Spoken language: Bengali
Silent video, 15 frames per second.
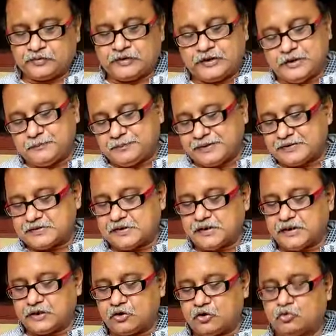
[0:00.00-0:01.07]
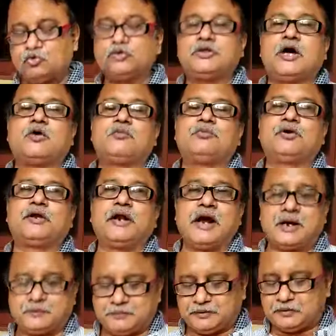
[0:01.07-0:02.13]
তিনটে পেন্সিলকে যখন তার উপরে
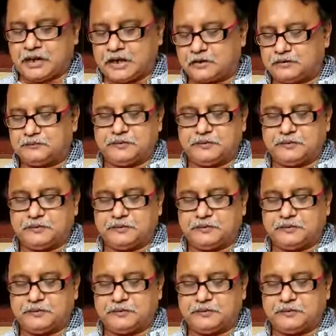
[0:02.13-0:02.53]
রাখবে তার